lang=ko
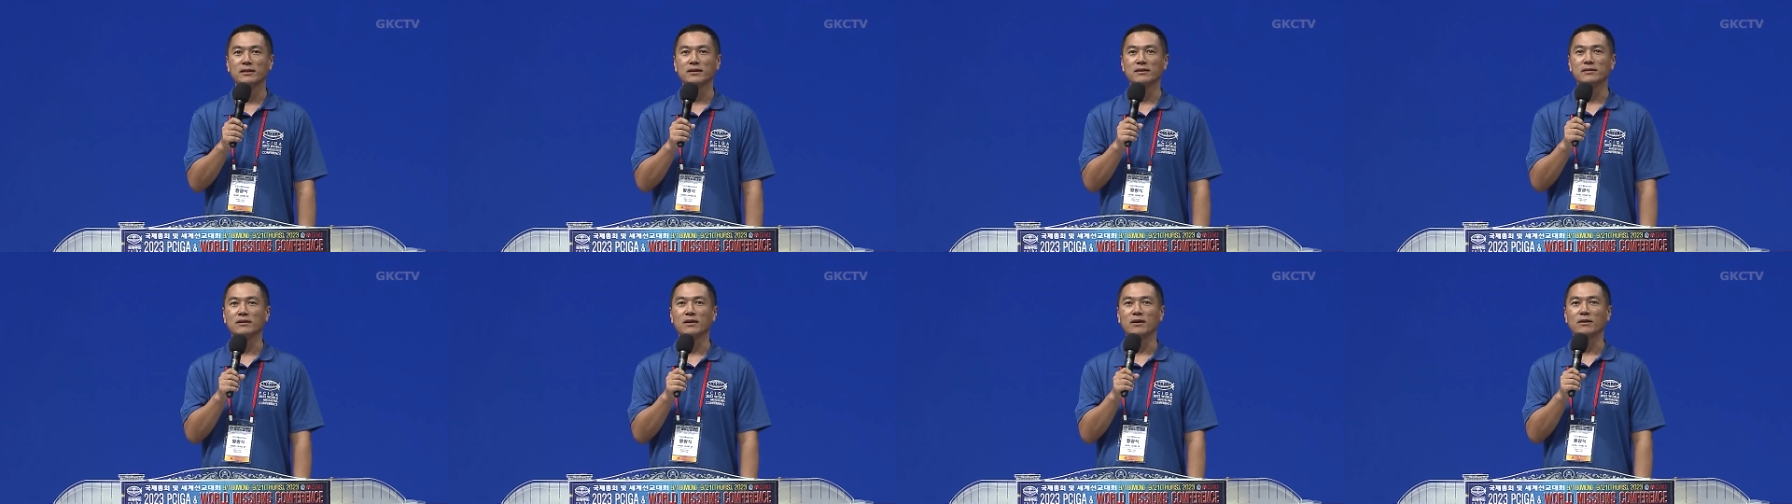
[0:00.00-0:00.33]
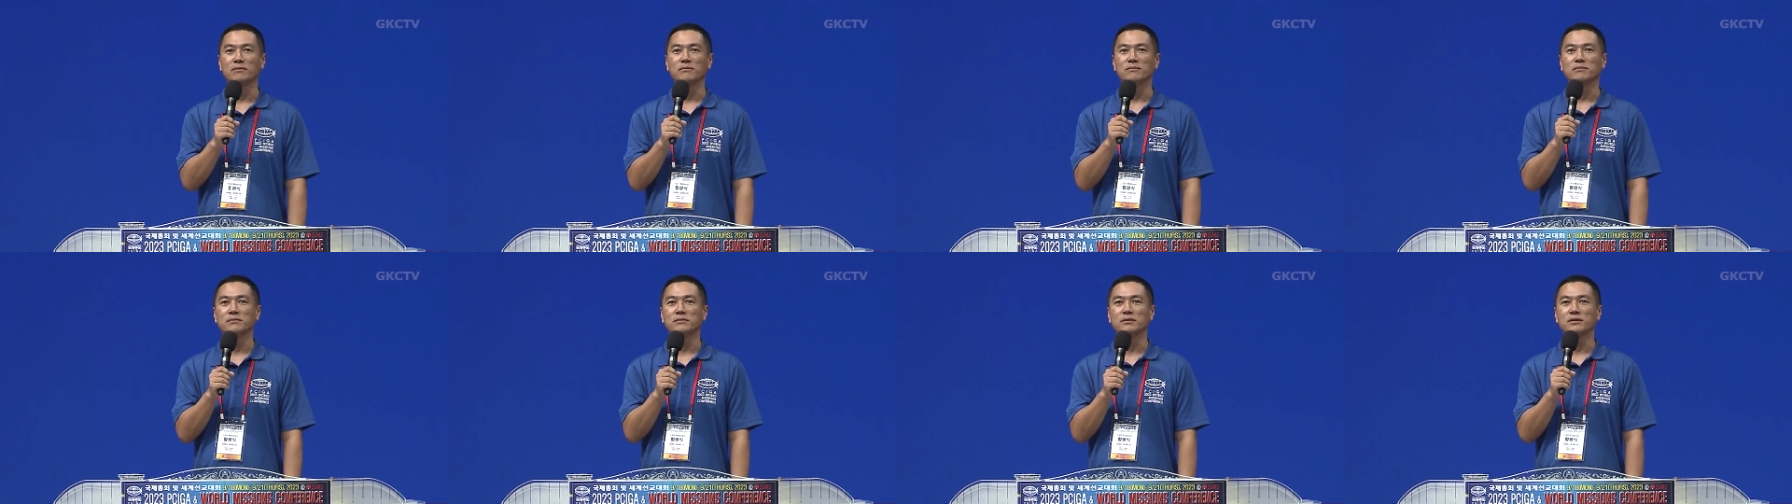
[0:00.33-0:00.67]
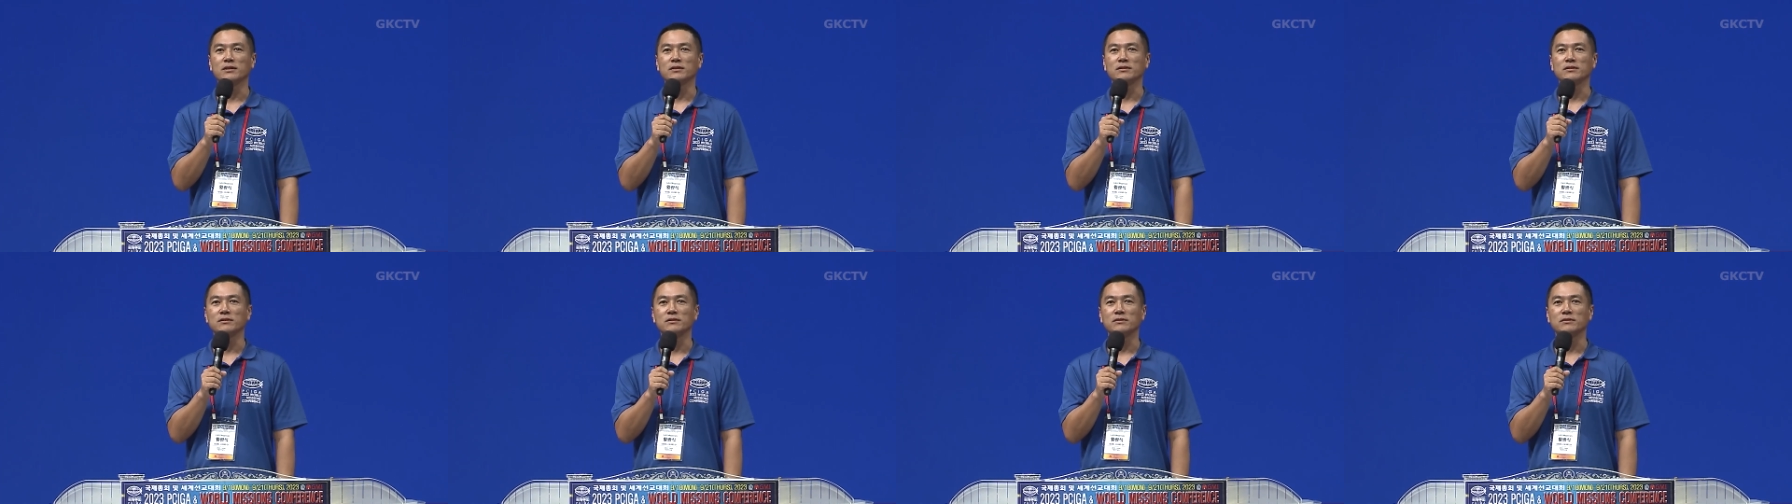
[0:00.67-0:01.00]
다음
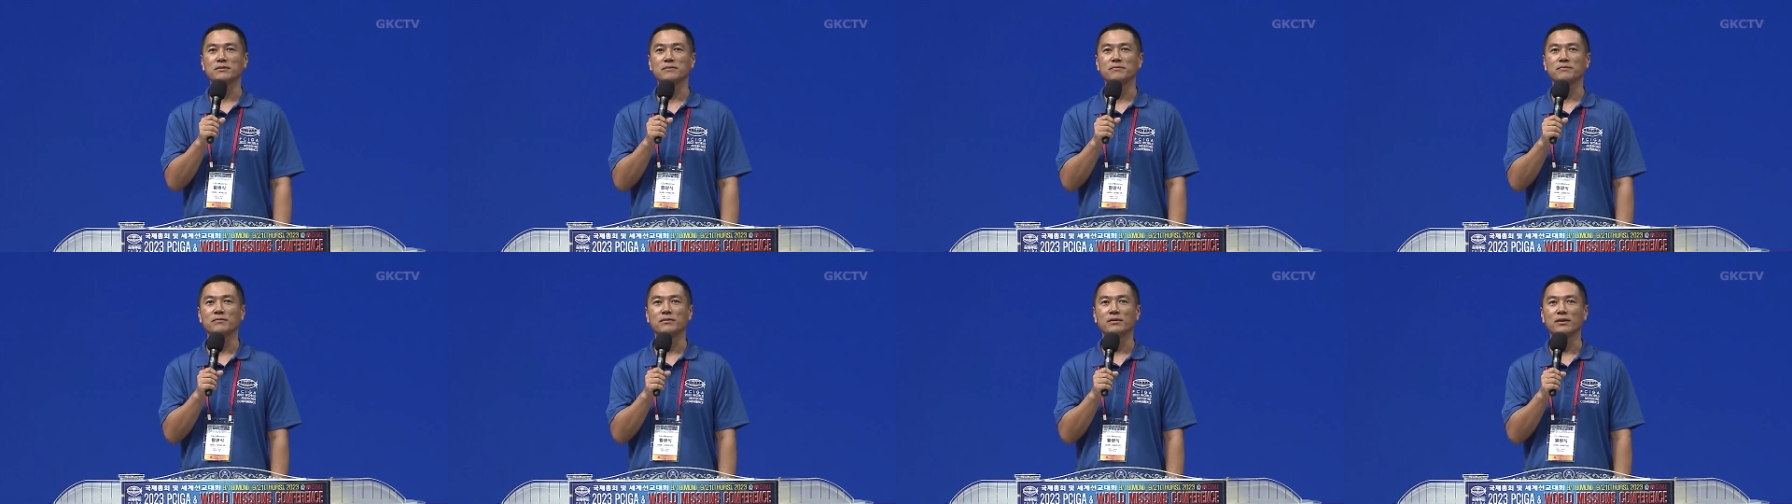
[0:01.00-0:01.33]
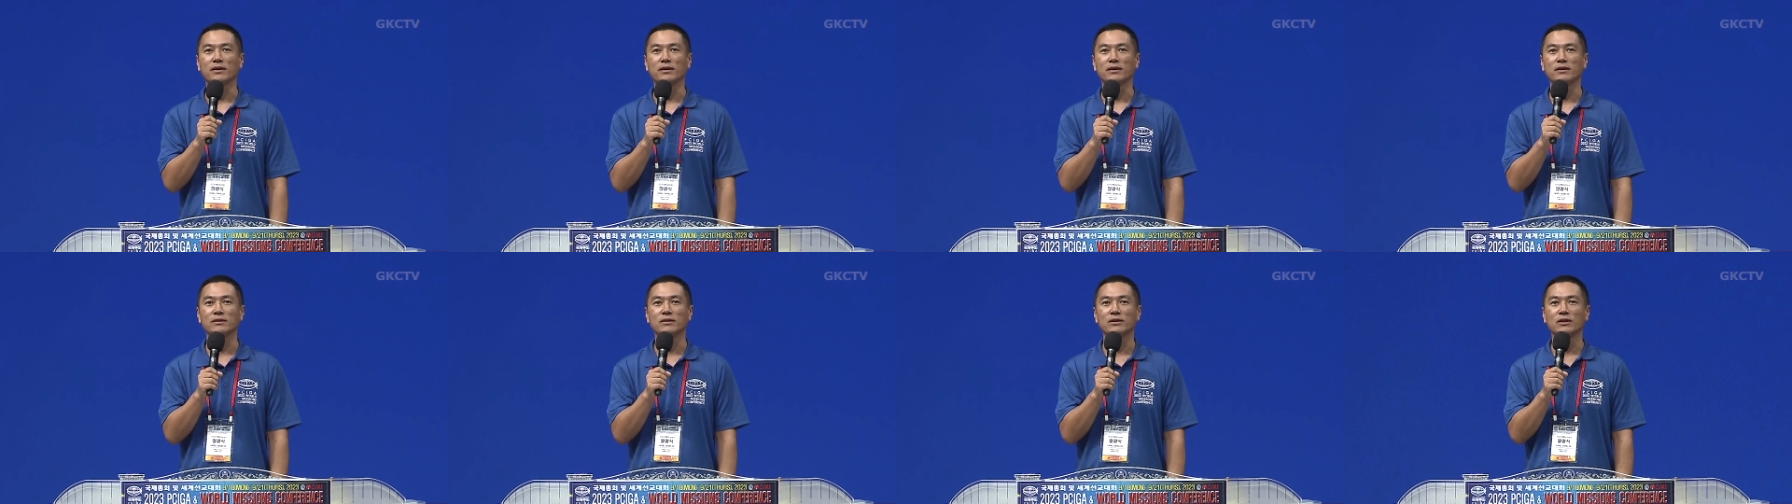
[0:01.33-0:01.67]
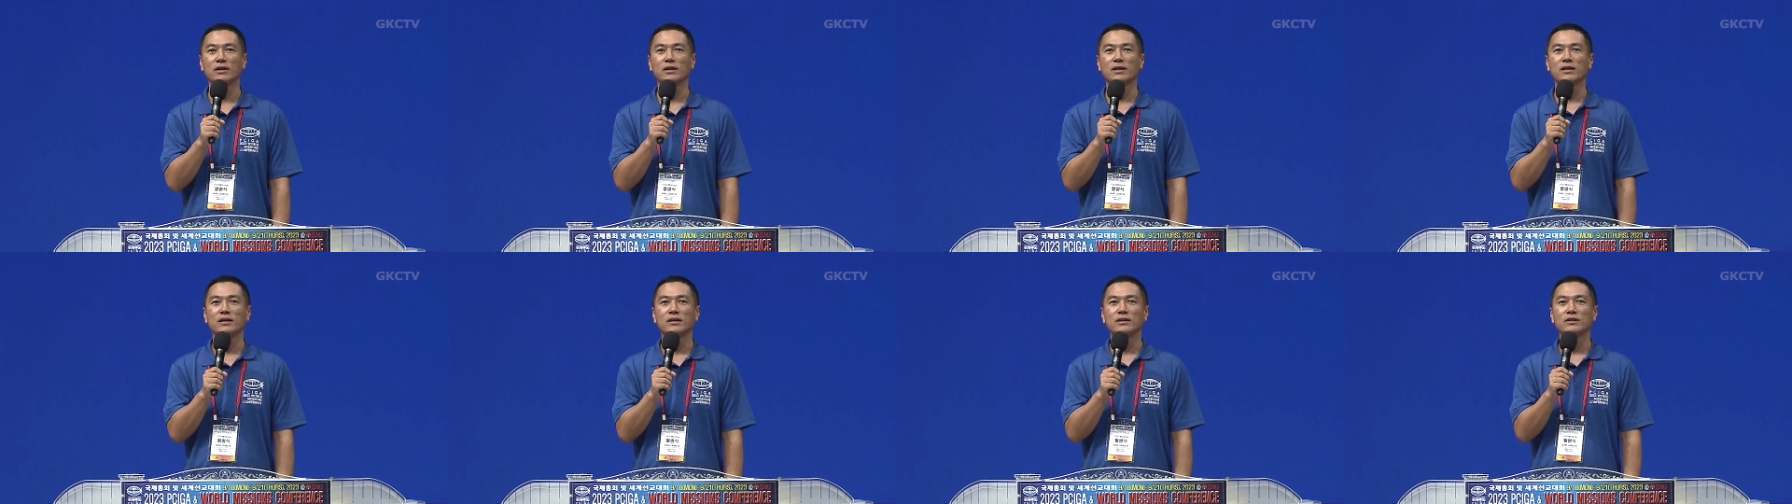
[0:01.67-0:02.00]
사진. 예.
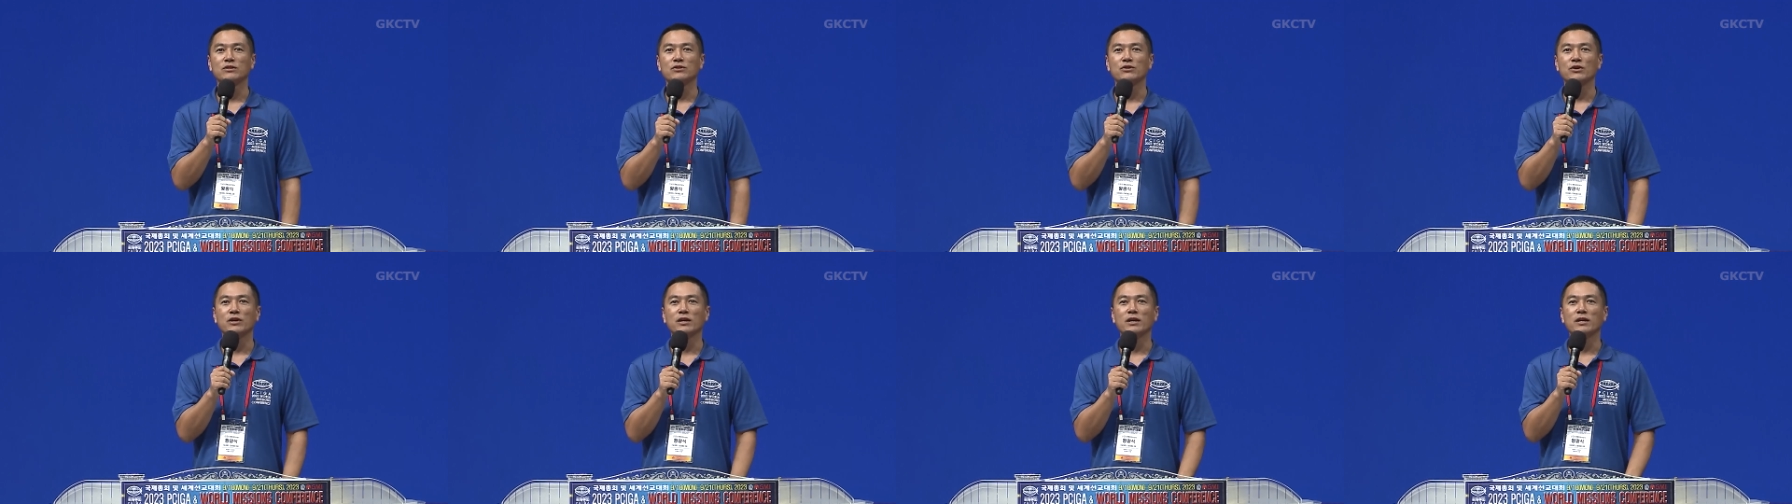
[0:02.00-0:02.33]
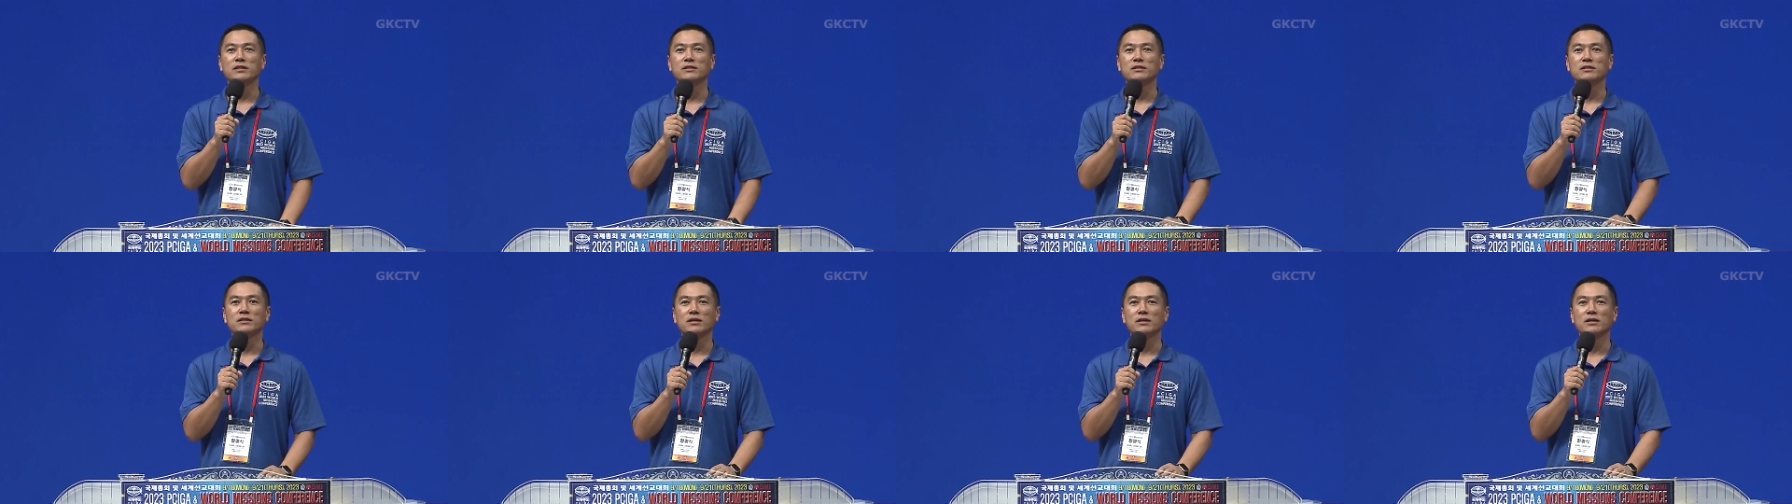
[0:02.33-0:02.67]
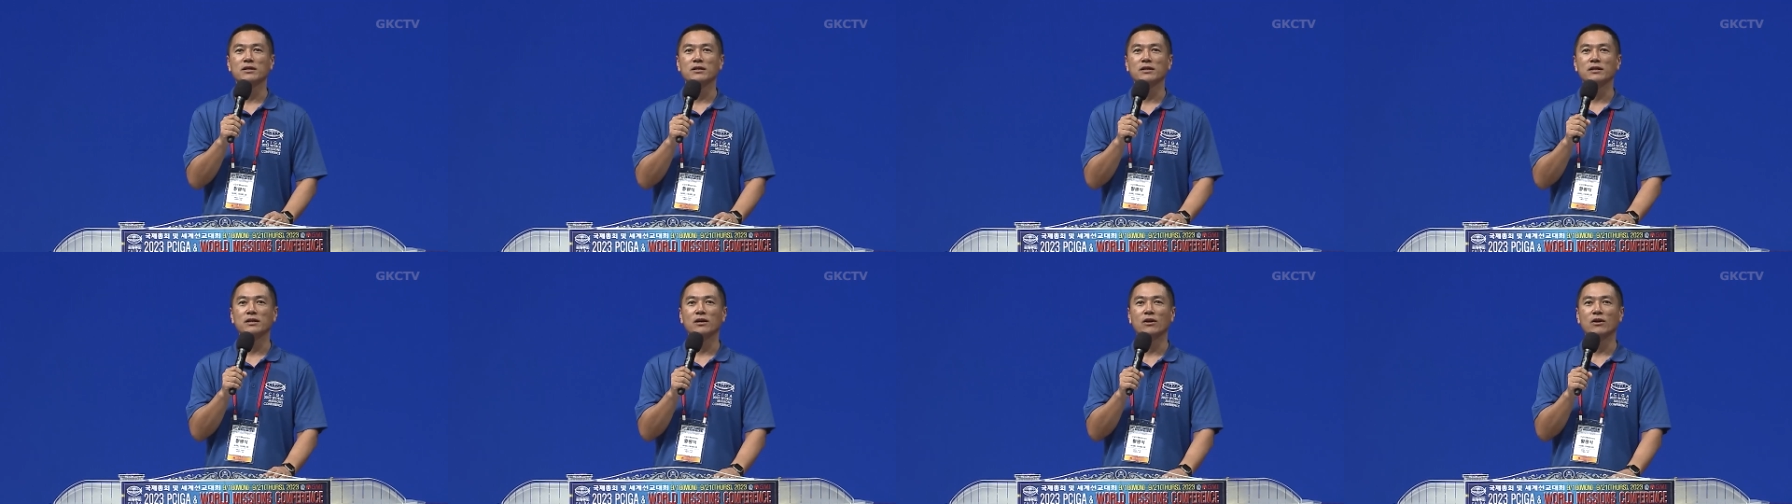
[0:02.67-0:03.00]
저희가
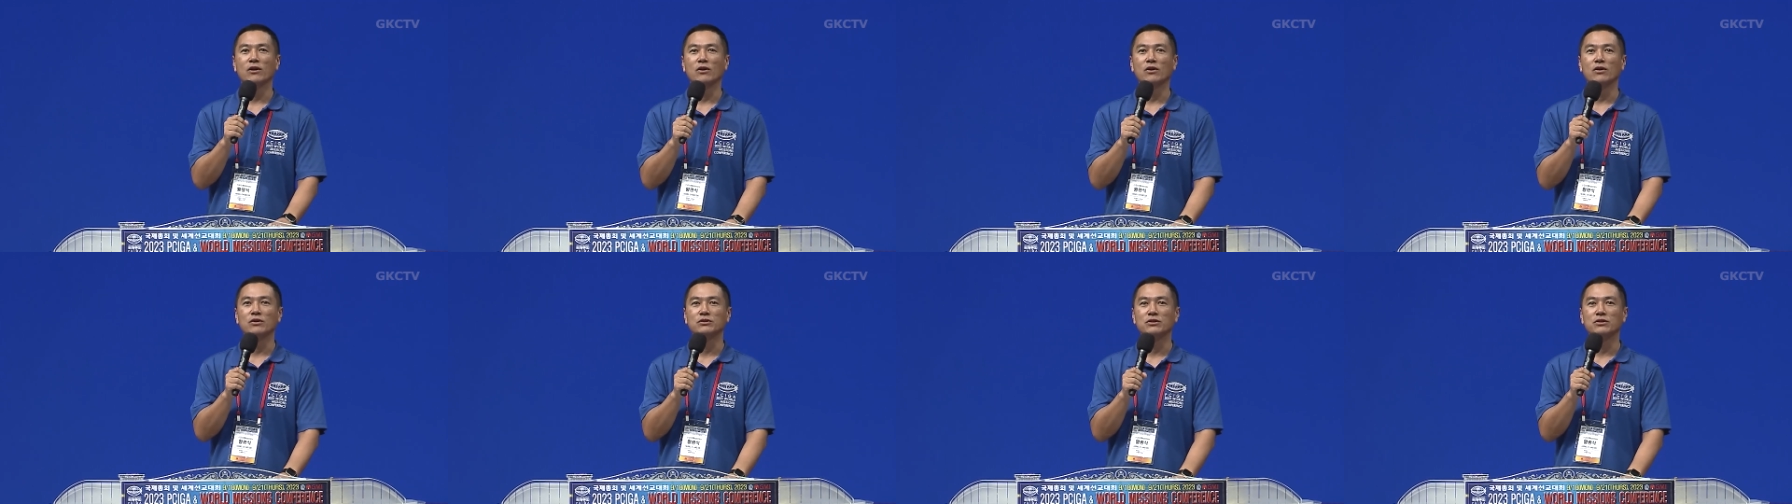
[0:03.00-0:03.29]
이제 어,